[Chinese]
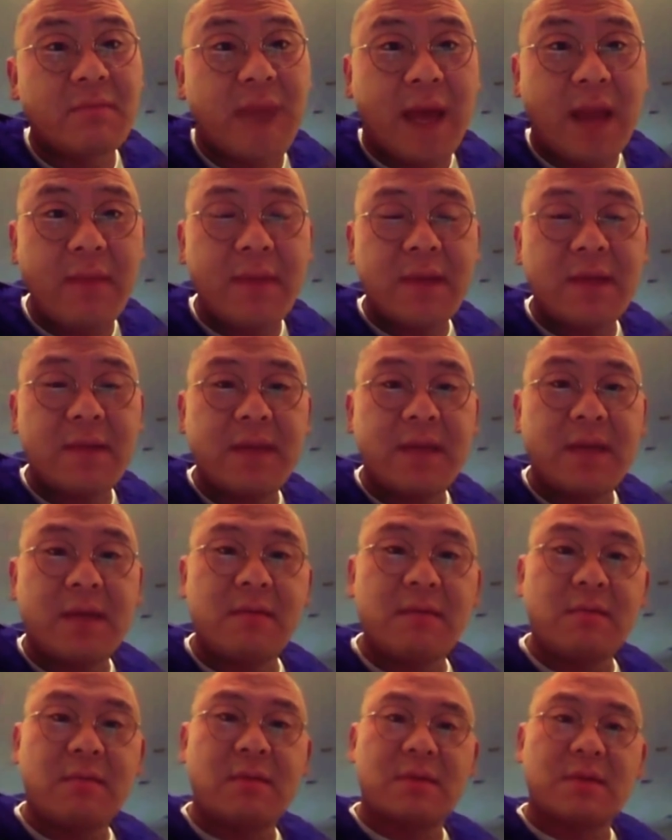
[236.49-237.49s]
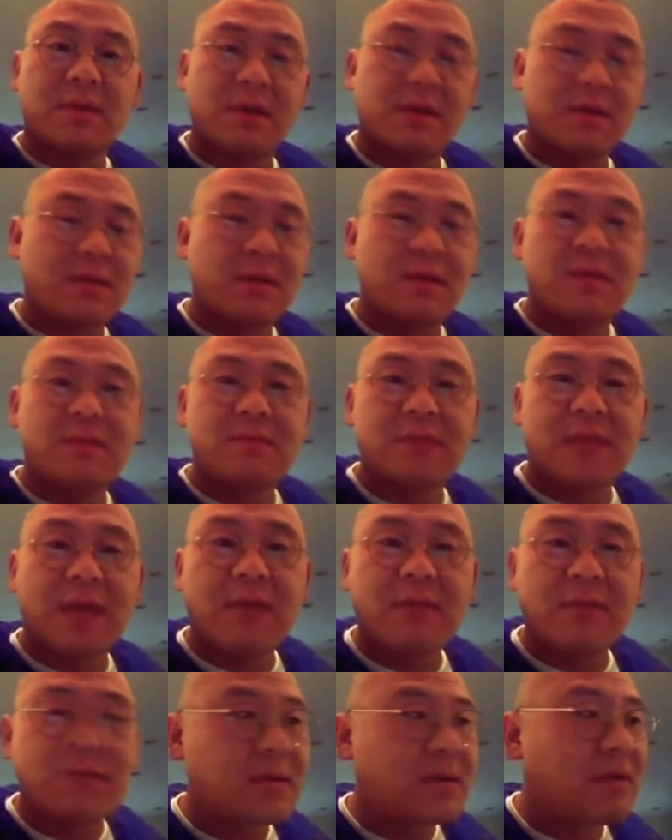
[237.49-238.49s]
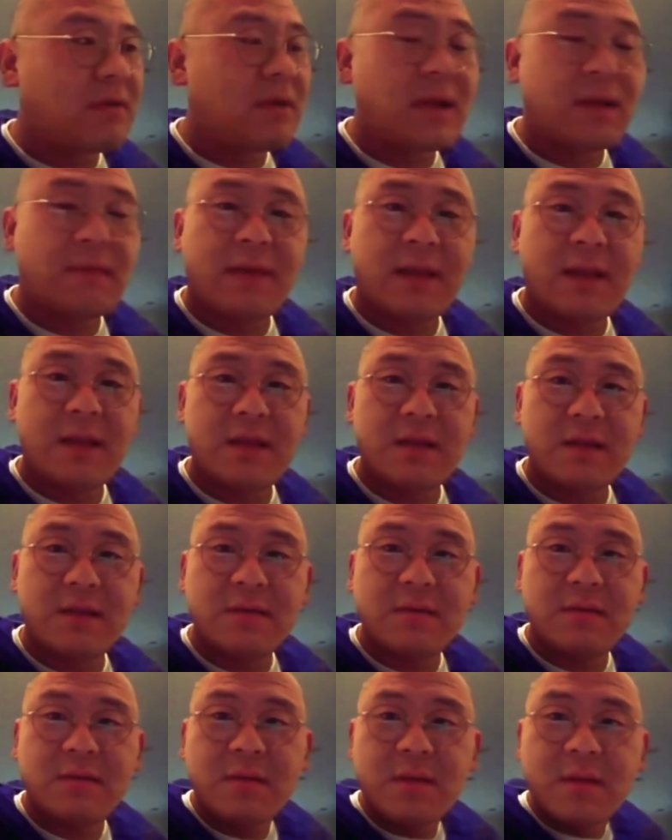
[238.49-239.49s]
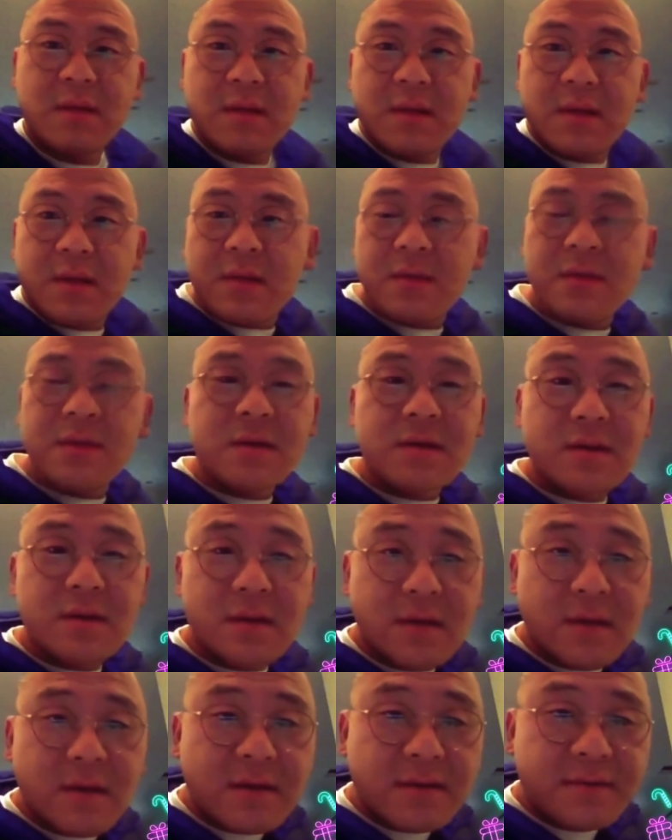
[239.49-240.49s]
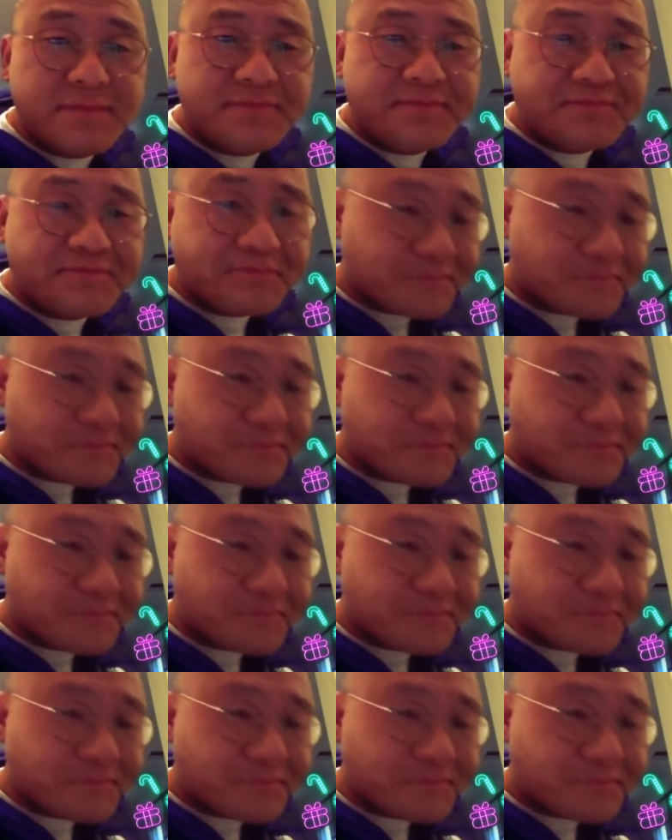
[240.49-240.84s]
买了比特币，我操，你就财务自由了，完了你就，这个这个，